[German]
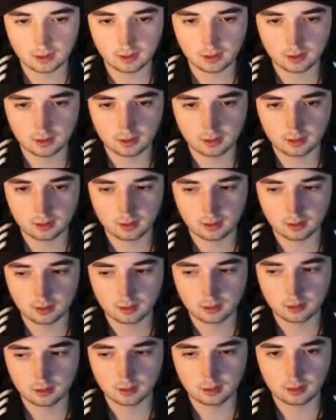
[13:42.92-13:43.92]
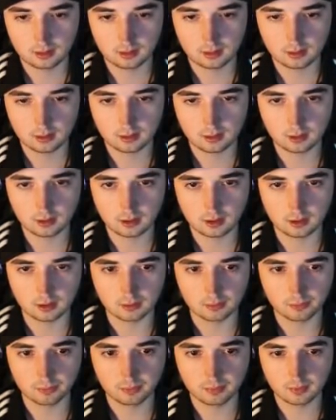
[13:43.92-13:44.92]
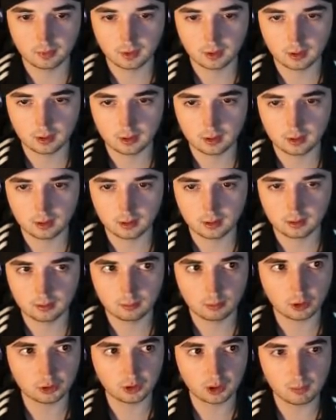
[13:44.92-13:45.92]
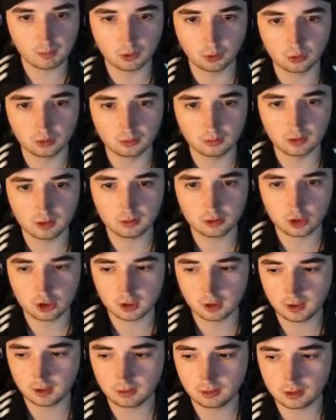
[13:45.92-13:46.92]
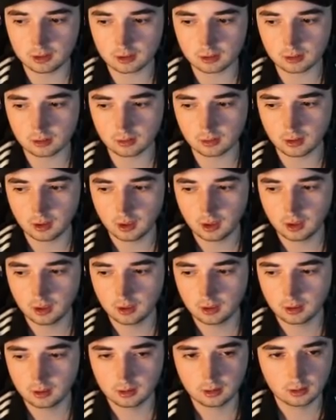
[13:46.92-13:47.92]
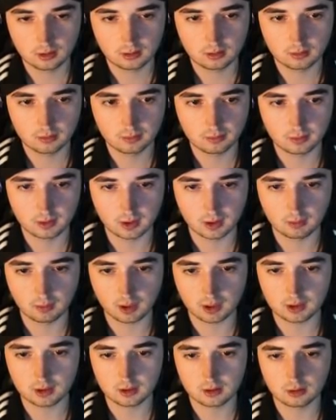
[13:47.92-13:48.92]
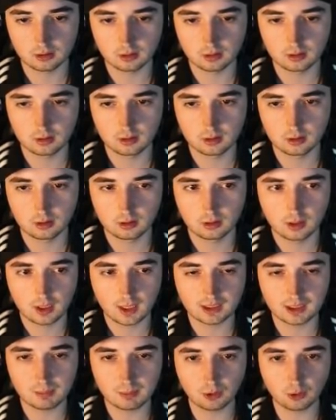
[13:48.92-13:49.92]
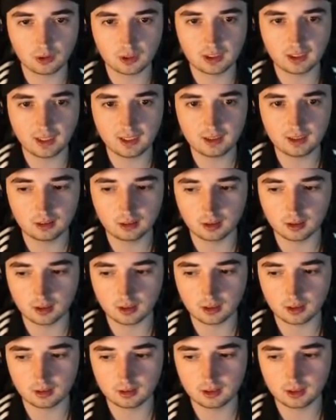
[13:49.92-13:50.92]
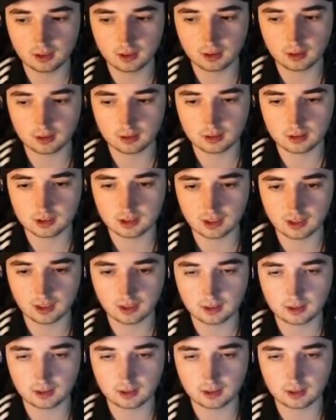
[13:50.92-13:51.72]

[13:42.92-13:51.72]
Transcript: Alter. Ja, moin. Okay. Braucht ja, jemand irgendwie ein Schild? Was, so? Ich kann nichts mehr tragen. ey. Hier ist noch eine blaue Automatik. Hat jemand eine kleine, äh, dir er äh, Ja, die